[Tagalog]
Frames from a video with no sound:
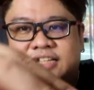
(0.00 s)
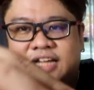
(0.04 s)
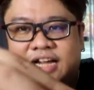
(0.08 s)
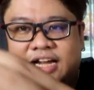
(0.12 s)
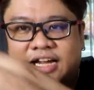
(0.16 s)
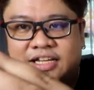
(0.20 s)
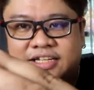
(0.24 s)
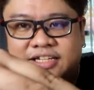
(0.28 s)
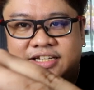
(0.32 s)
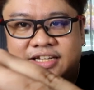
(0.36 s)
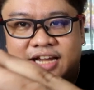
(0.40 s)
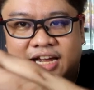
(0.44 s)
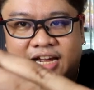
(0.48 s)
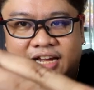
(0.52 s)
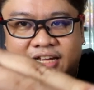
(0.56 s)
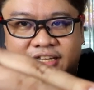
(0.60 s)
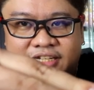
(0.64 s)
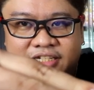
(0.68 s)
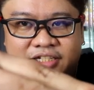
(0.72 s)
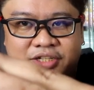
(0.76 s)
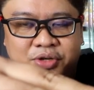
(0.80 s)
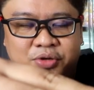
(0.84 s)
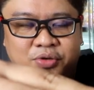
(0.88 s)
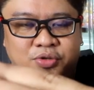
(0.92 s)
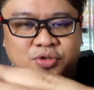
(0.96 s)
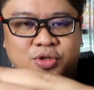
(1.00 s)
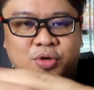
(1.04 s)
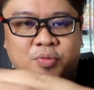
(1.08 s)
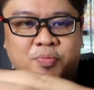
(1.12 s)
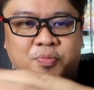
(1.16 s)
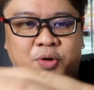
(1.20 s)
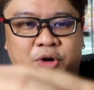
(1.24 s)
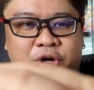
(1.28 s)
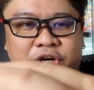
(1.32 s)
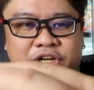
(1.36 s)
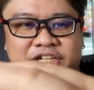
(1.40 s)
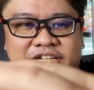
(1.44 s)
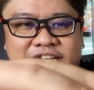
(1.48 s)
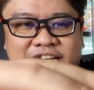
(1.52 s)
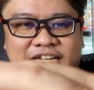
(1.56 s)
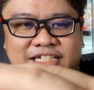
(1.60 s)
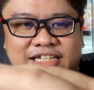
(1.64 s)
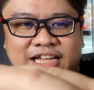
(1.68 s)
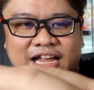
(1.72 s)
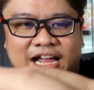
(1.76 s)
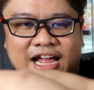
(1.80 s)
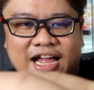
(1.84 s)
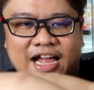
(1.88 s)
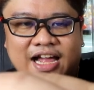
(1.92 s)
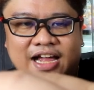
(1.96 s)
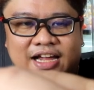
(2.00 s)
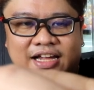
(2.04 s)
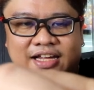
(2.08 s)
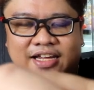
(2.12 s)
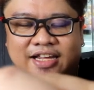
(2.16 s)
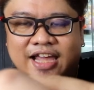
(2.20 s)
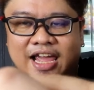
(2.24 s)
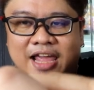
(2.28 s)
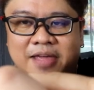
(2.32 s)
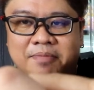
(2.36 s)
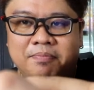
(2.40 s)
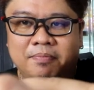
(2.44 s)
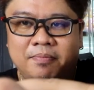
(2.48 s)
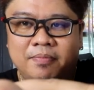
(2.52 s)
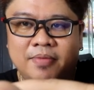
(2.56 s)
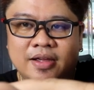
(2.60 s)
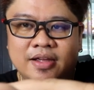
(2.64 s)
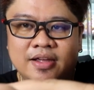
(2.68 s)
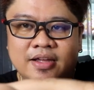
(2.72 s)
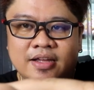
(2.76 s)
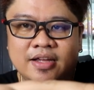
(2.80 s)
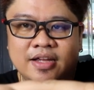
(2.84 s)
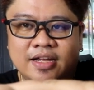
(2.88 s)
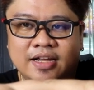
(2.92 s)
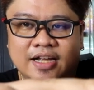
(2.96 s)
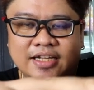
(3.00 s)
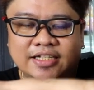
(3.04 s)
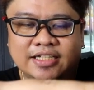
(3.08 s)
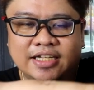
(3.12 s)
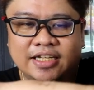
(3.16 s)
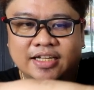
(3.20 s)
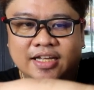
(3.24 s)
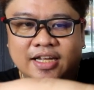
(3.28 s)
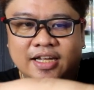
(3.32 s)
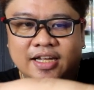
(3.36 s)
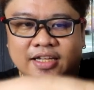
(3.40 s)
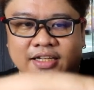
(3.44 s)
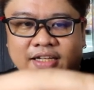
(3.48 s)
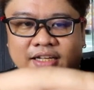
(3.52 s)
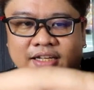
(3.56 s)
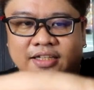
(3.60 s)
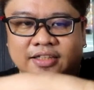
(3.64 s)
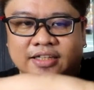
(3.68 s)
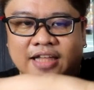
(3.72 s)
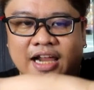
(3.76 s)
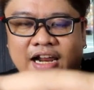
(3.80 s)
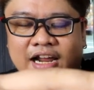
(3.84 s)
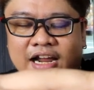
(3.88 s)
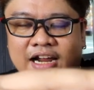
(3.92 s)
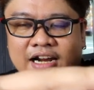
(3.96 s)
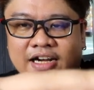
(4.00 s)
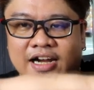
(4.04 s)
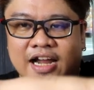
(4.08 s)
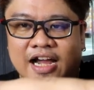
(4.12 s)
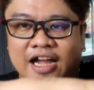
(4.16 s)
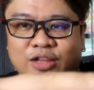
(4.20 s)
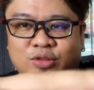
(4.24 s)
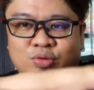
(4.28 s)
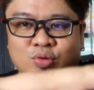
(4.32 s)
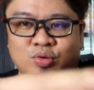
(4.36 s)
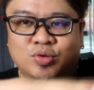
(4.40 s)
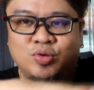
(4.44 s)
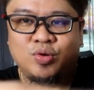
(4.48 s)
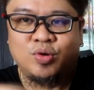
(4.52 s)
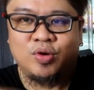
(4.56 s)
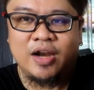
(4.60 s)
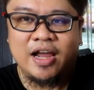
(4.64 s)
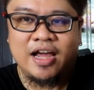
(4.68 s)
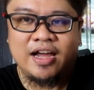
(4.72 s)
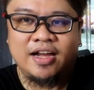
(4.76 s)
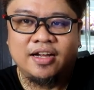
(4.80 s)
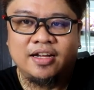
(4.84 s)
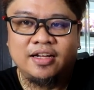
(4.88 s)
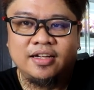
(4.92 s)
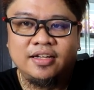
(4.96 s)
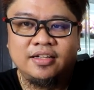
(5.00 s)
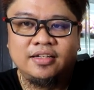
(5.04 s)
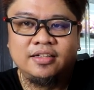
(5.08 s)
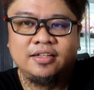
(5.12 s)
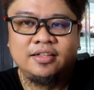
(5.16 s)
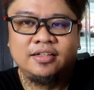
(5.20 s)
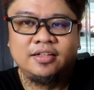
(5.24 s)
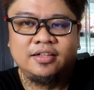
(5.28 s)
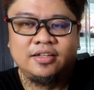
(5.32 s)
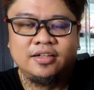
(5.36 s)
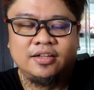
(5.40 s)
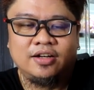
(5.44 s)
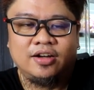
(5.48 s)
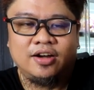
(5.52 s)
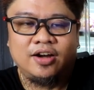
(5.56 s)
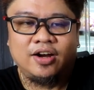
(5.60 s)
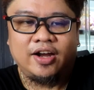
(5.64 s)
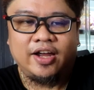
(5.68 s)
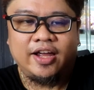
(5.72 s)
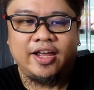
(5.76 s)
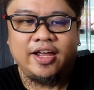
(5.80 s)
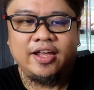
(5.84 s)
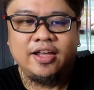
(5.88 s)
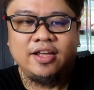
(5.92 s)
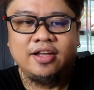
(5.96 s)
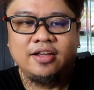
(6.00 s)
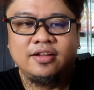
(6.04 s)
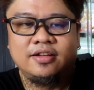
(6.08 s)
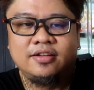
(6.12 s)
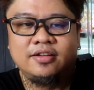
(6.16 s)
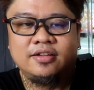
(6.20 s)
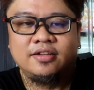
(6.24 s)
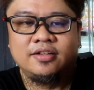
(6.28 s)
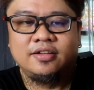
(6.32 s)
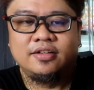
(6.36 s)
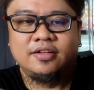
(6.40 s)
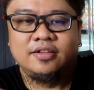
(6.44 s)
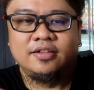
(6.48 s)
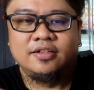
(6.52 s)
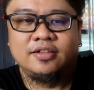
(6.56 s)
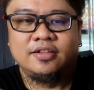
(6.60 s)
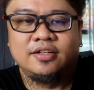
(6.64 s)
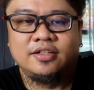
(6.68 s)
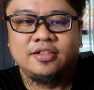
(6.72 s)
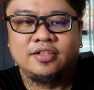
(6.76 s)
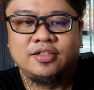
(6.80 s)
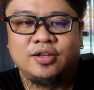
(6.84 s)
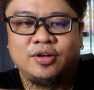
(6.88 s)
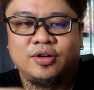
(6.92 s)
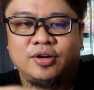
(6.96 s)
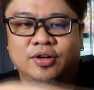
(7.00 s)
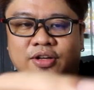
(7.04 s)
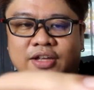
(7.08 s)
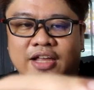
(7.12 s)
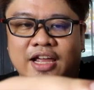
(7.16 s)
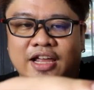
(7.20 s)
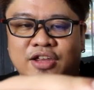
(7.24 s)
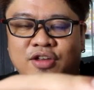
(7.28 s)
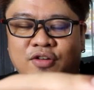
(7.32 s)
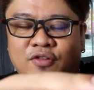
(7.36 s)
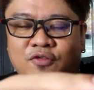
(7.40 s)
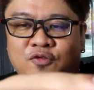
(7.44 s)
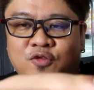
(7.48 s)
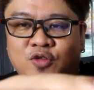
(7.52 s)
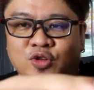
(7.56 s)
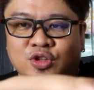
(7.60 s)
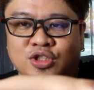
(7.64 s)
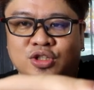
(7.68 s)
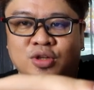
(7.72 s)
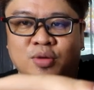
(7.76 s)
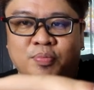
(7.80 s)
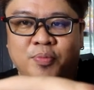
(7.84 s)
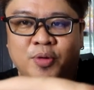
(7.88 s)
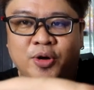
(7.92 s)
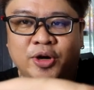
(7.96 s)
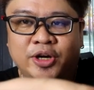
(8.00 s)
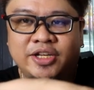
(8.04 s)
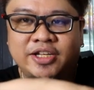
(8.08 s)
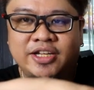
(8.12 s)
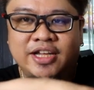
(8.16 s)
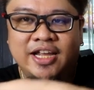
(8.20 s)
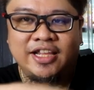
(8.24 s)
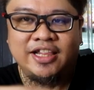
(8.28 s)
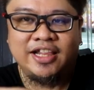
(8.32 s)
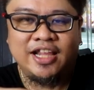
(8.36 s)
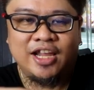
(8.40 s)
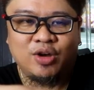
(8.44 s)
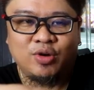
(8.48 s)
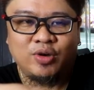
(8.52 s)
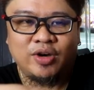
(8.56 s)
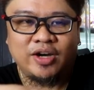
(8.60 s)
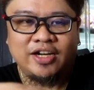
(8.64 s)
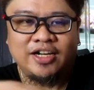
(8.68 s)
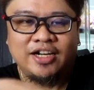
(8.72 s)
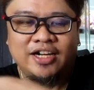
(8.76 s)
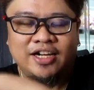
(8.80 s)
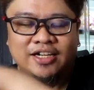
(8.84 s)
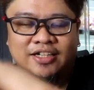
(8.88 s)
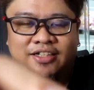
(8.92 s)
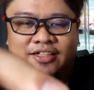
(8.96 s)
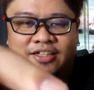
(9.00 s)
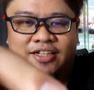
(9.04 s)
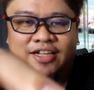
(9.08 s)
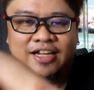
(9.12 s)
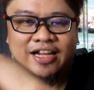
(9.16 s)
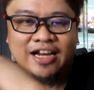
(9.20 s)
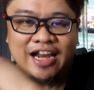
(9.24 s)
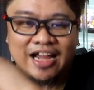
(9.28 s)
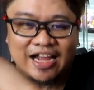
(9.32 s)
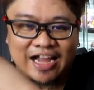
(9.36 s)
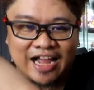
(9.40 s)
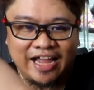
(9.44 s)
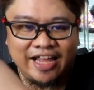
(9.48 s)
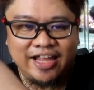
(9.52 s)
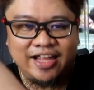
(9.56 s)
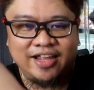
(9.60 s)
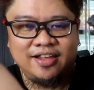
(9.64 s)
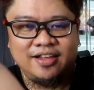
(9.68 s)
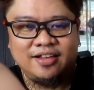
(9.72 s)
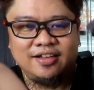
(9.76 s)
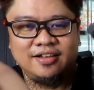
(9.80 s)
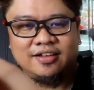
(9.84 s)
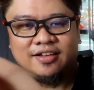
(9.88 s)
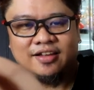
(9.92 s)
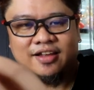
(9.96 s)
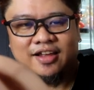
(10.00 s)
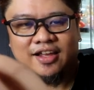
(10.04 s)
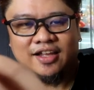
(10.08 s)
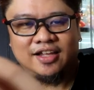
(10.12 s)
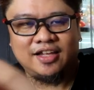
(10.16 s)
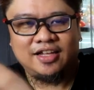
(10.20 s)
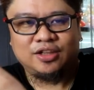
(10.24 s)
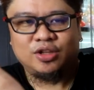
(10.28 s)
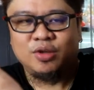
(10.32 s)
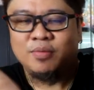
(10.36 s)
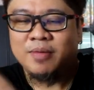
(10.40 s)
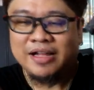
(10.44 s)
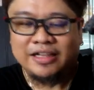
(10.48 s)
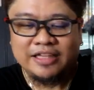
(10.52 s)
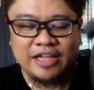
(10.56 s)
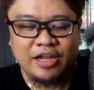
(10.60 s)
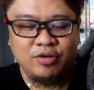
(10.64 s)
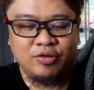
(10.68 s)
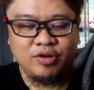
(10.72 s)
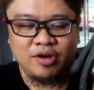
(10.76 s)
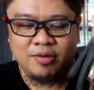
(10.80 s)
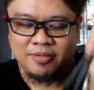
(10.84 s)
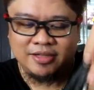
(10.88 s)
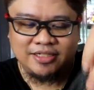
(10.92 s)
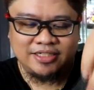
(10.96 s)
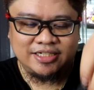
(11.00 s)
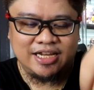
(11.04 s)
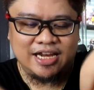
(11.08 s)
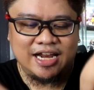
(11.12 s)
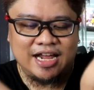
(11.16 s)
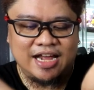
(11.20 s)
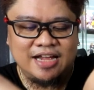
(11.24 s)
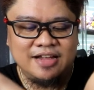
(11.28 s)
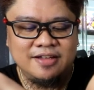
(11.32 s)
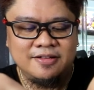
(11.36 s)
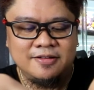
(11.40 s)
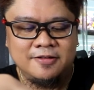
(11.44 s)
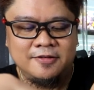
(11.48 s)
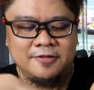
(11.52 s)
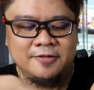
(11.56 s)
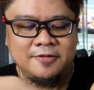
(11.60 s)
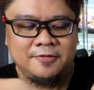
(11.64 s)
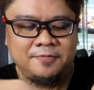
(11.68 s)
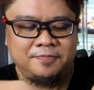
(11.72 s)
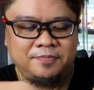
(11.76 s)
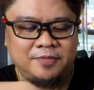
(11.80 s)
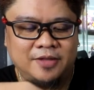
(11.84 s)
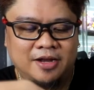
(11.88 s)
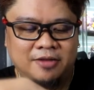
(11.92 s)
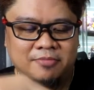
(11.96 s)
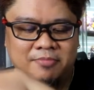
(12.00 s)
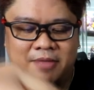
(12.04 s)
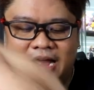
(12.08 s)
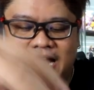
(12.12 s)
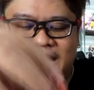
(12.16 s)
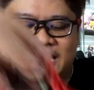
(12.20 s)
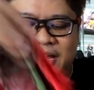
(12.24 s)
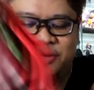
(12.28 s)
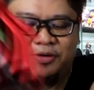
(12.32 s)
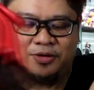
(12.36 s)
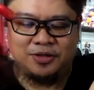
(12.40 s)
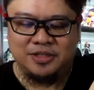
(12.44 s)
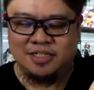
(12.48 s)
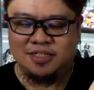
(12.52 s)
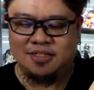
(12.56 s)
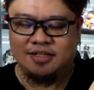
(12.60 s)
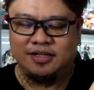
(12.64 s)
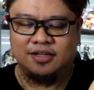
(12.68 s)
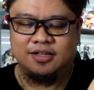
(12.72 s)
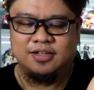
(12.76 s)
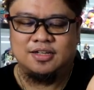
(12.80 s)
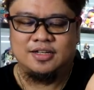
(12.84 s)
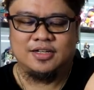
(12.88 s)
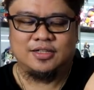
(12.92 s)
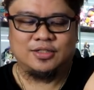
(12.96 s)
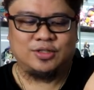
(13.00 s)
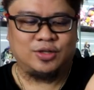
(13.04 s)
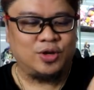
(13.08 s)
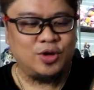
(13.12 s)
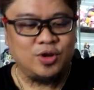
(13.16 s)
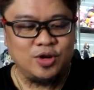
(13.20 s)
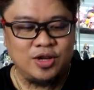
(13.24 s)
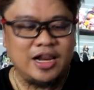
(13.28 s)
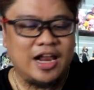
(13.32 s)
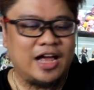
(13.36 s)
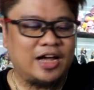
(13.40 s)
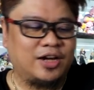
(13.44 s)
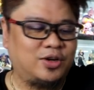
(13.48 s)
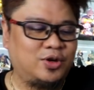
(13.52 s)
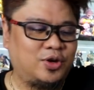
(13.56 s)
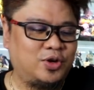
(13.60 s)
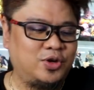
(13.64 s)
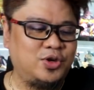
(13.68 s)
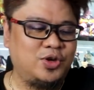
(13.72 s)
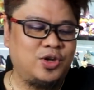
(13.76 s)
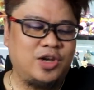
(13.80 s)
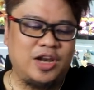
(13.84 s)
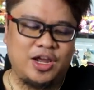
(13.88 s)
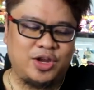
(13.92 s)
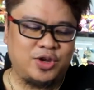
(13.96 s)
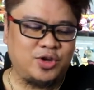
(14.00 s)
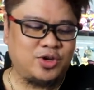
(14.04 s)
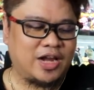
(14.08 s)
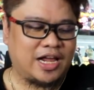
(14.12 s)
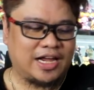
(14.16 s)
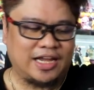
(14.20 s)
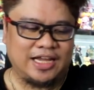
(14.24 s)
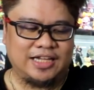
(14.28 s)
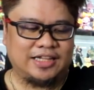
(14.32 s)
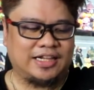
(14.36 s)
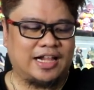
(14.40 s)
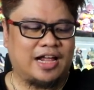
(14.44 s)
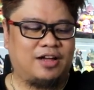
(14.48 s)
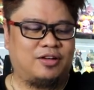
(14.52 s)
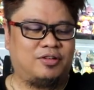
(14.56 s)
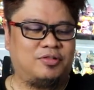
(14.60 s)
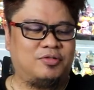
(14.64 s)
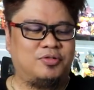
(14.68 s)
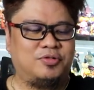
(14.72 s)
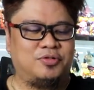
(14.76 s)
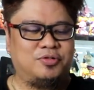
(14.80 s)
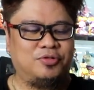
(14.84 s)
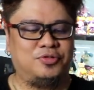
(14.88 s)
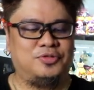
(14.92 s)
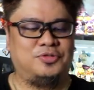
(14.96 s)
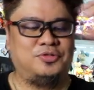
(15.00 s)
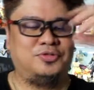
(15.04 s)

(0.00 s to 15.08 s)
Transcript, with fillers: sa kanya is yung support niya sa cape kasi eh, talagang nakatusok lang. Okay? So yan yung foot support niya hindi ko rin nilagay. Eh, tumatayo naman sila ng maayos. So yun lang no, yun lang yung nakita kong